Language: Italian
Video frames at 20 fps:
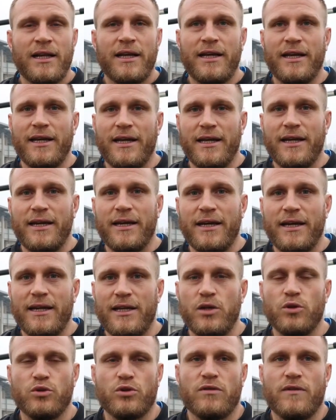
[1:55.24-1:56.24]
e
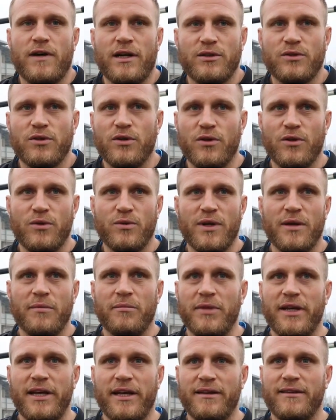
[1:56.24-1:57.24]
lì ho trovato un
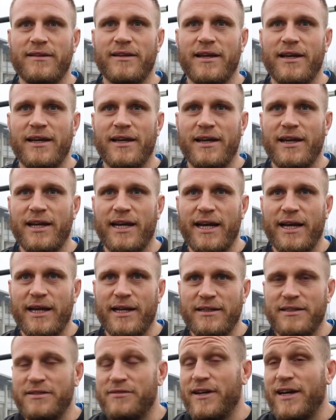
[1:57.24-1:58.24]

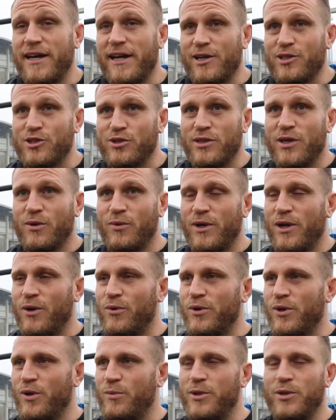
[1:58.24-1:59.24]
ambiente diverso da quello a
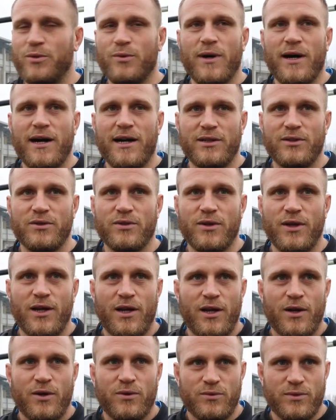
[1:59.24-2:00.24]
cui ero abituato,
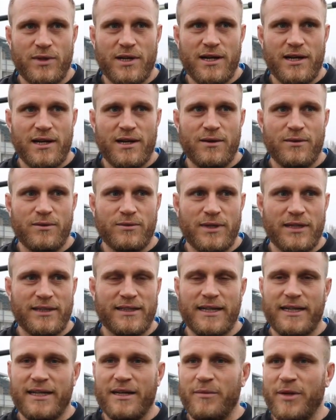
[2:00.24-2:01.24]
una, un
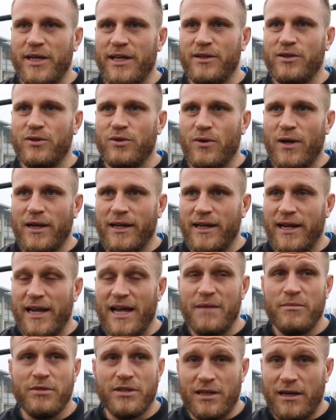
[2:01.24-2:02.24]
attaccamento al
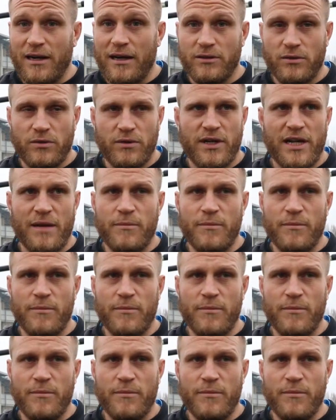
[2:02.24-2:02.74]
club, tra l'altro un